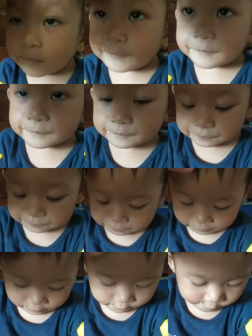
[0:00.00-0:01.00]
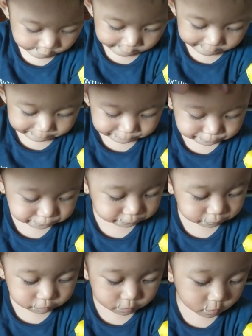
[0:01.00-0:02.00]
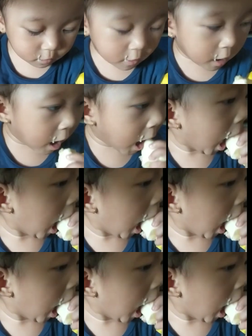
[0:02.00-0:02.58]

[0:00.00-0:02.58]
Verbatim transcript: Halo. Ini bayi 11